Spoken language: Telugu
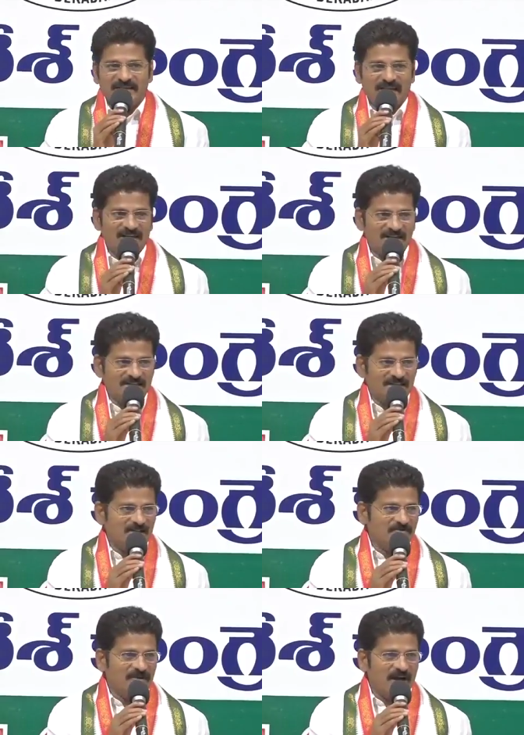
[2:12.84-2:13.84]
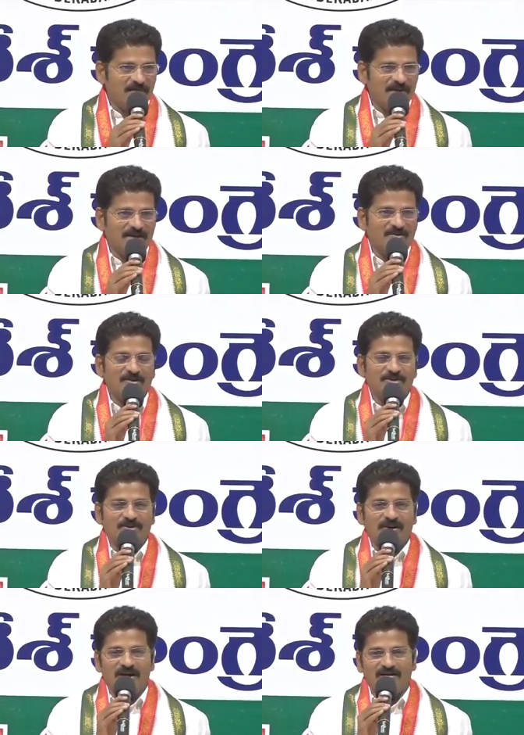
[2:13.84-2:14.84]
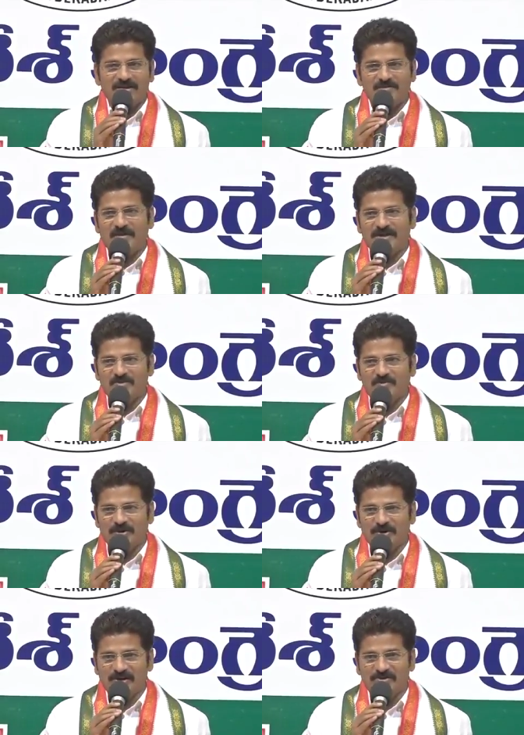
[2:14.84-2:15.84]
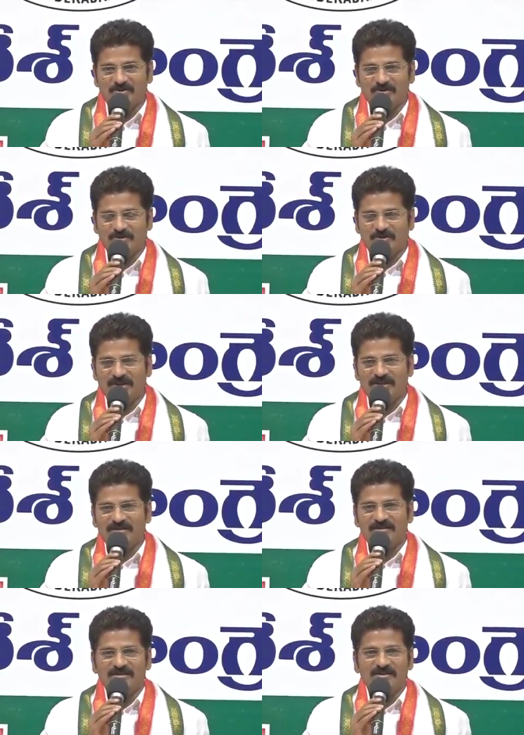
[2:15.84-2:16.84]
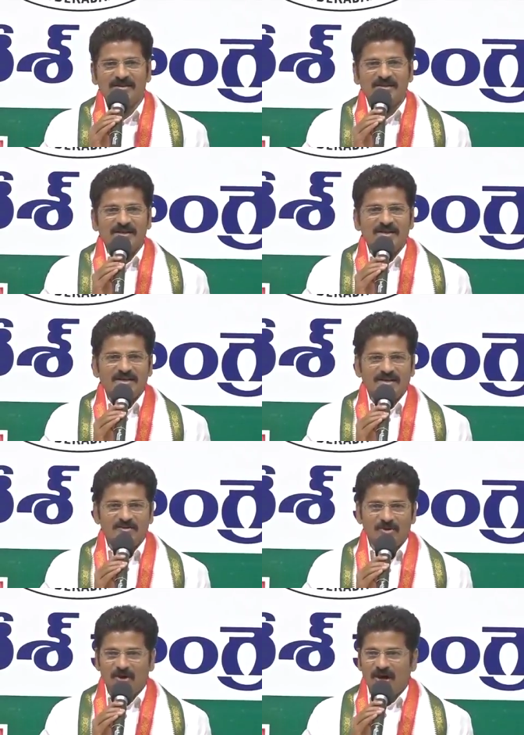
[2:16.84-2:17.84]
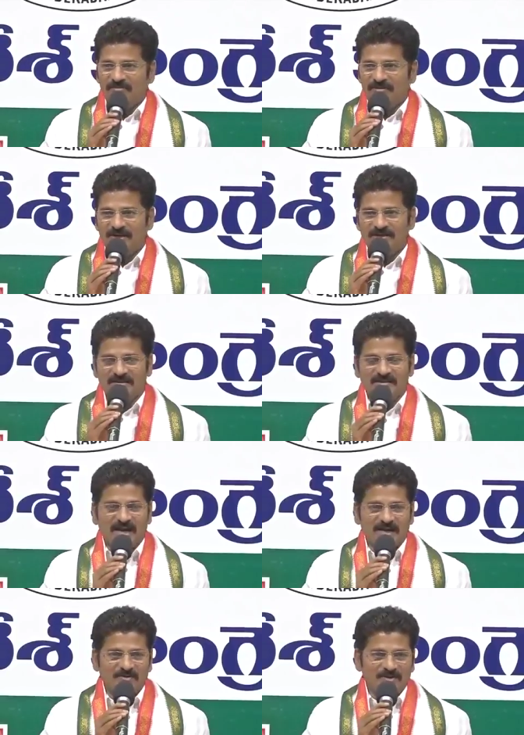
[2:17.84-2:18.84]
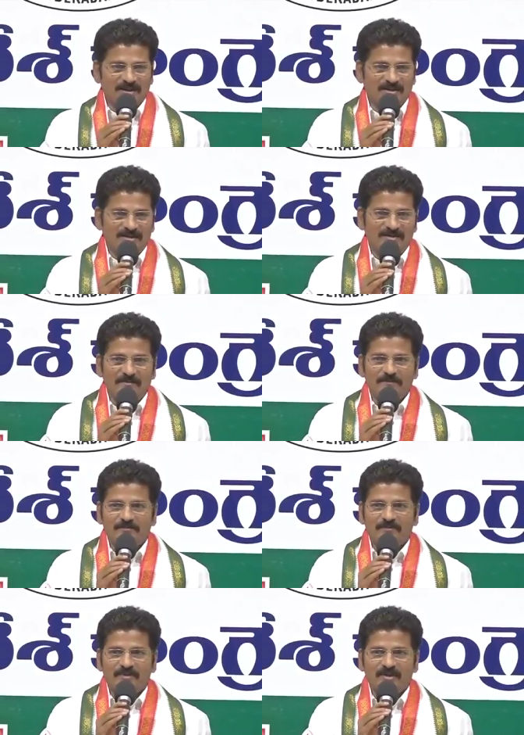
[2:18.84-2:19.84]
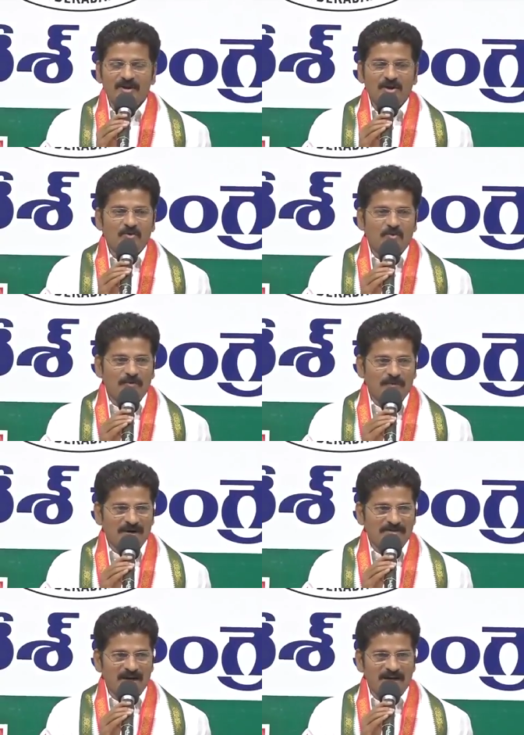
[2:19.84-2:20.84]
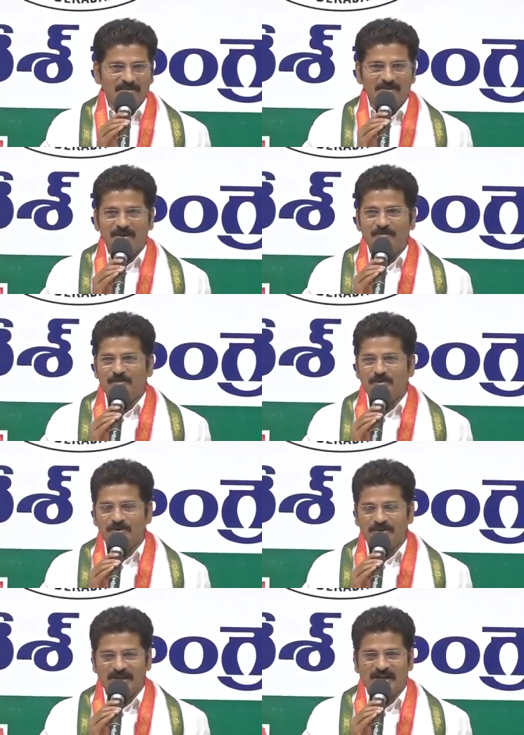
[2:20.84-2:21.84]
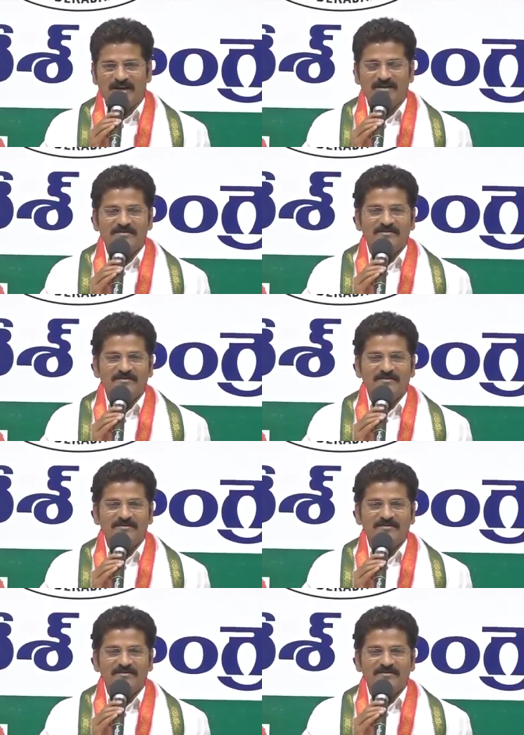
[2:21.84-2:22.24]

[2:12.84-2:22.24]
రియల్ ఎస్టేట్ వ్యాపారం కోసం కాంగ్రెస్ పార్టీ ఉపయోగించుకుంటుంది ఇందులో అవినీతి దాగి ఉన్నది ఒప్పందాల మీద పూర్తిగా